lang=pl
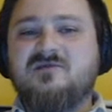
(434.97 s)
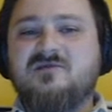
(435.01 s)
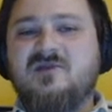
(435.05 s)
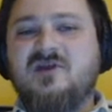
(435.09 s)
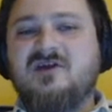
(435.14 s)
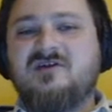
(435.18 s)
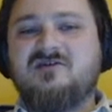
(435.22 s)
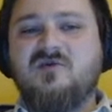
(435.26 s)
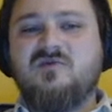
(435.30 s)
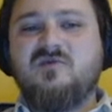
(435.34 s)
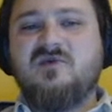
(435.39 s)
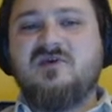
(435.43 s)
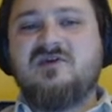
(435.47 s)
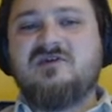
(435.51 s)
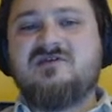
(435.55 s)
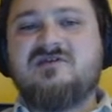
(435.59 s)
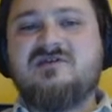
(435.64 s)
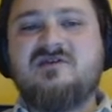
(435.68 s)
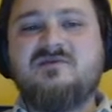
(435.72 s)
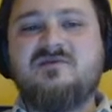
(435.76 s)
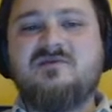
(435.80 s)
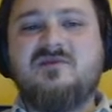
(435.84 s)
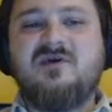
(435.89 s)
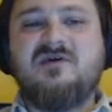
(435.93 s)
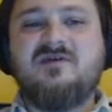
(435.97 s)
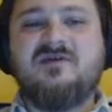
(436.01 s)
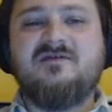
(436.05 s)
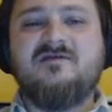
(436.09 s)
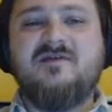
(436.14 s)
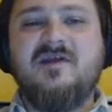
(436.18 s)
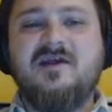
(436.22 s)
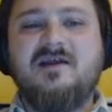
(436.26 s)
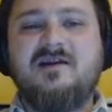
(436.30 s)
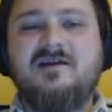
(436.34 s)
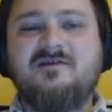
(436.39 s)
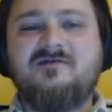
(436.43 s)
nie chcą mieć z nim
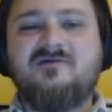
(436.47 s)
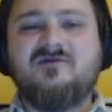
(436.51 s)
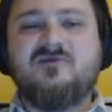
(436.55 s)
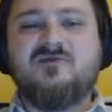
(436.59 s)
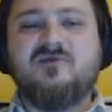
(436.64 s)
wiele